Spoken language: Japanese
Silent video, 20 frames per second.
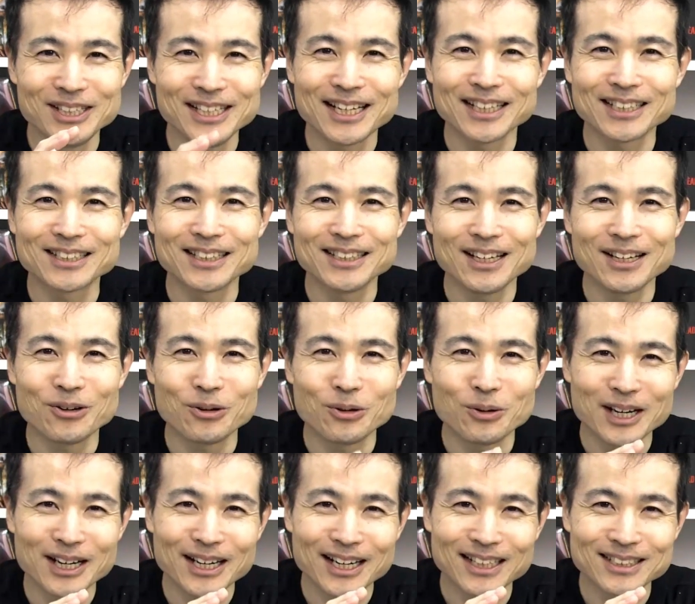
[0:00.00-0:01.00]
い方で
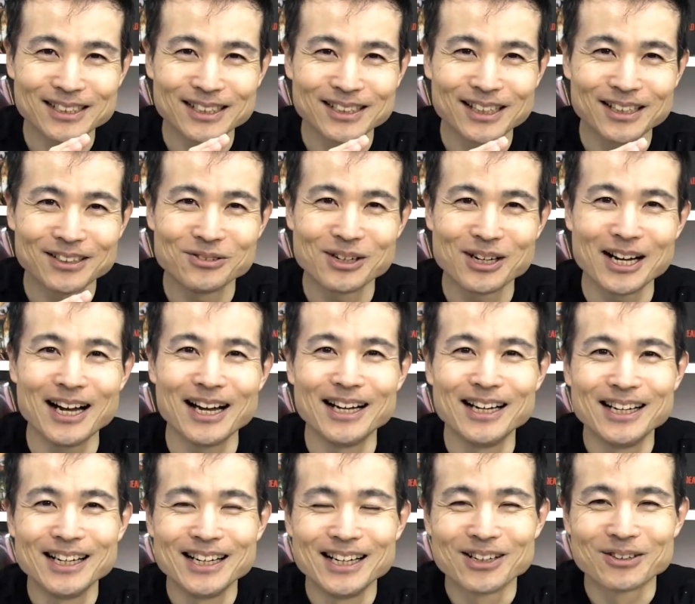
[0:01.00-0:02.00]
怖がらせているのが
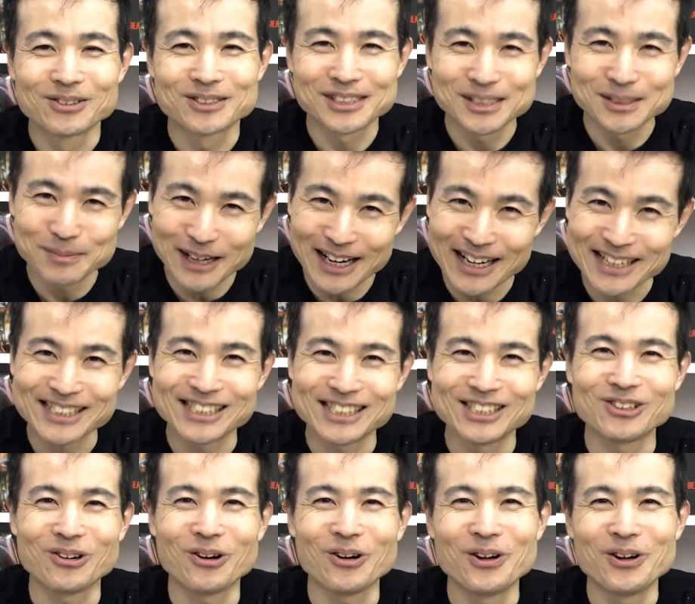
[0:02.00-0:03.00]
素晴らしい
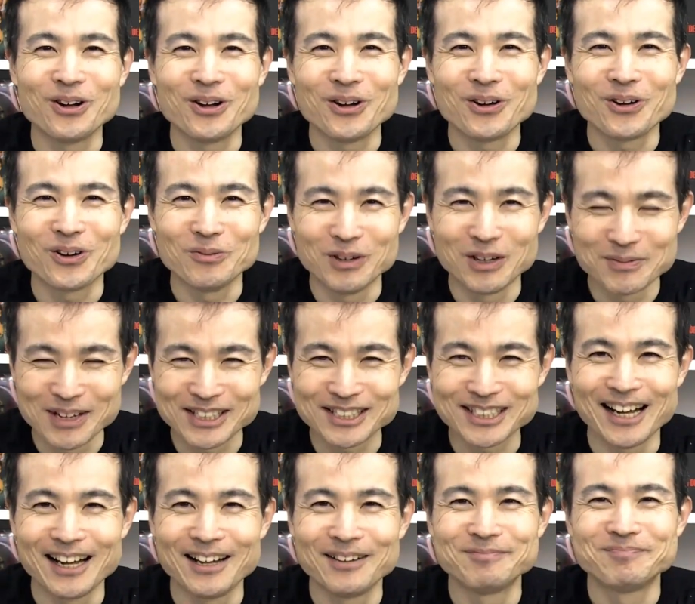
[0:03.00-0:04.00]
と思いました。
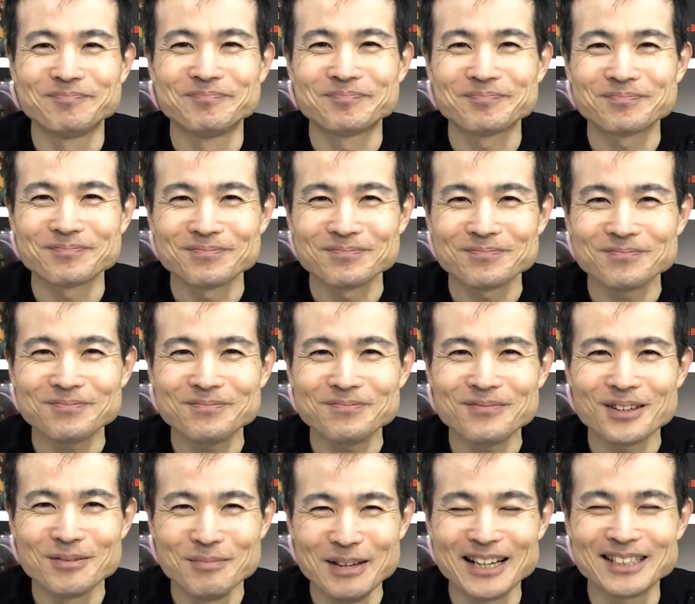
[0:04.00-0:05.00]

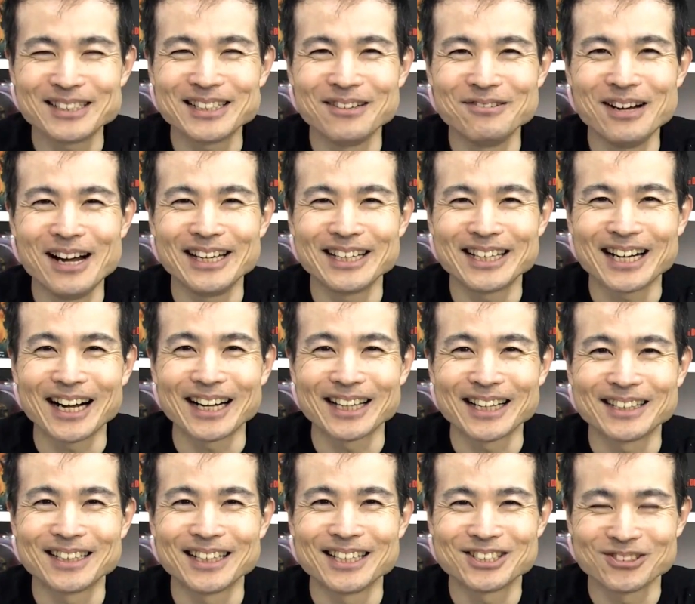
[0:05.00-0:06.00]
皆さんはいかが
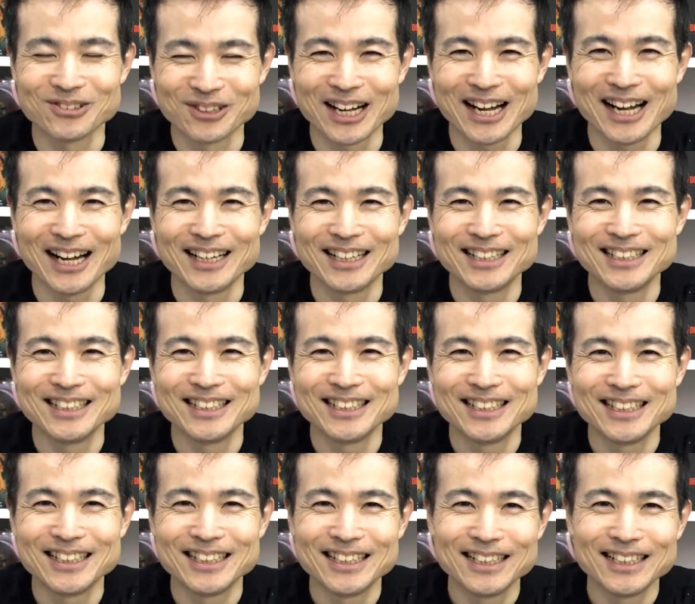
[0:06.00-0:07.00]
だったでしょうか。
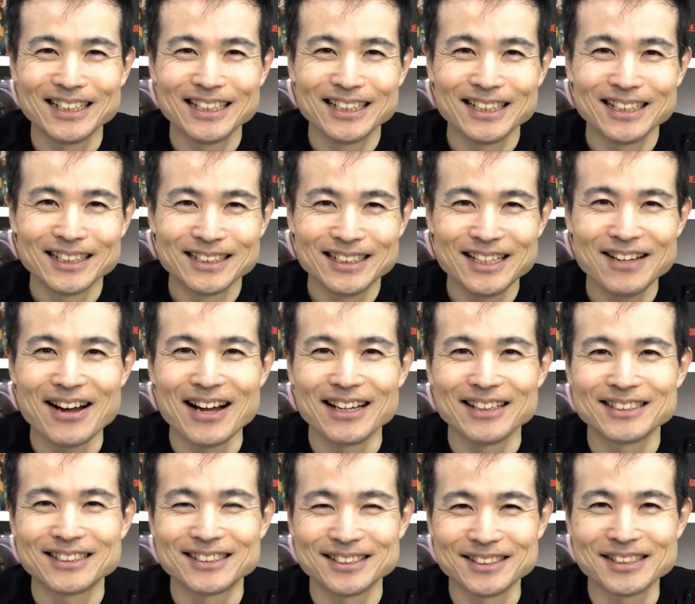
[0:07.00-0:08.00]
では
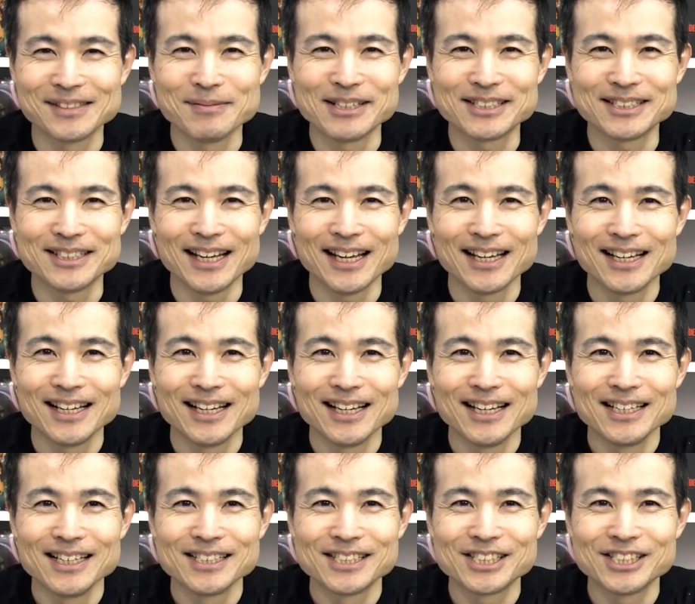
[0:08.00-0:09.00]
続きまして「
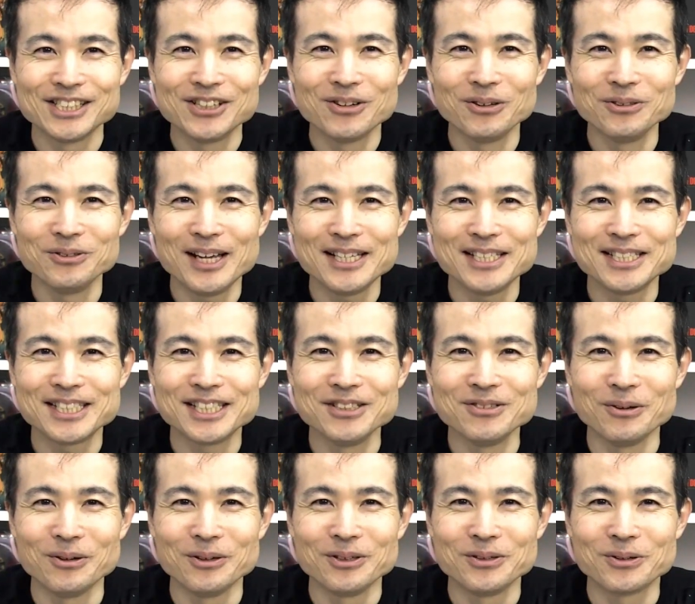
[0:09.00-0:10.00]
死霊の餌食」
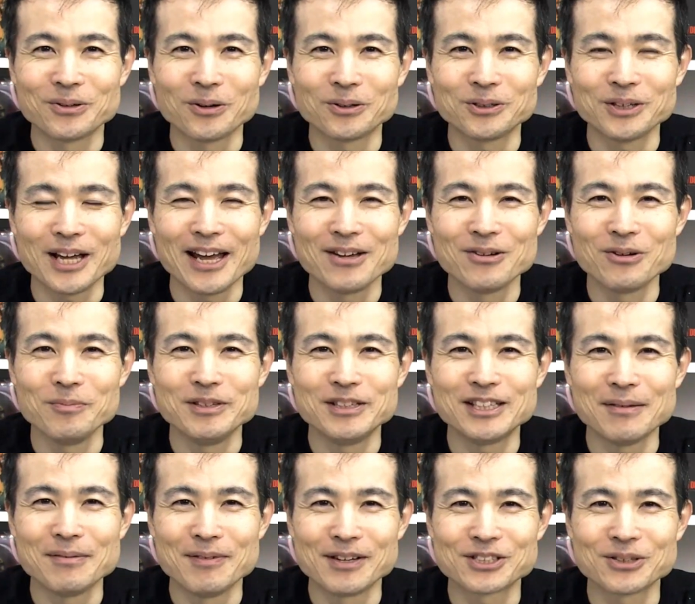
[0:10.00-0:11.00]
の予告編を見て
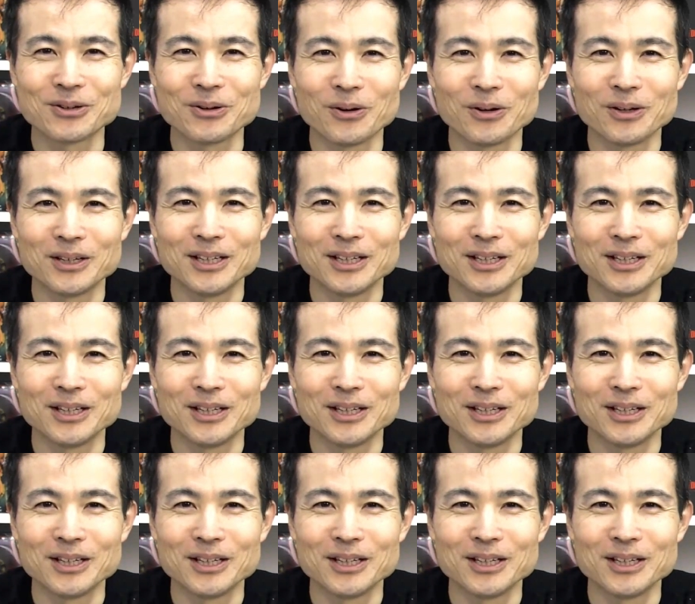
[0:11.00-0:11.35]
みましょう。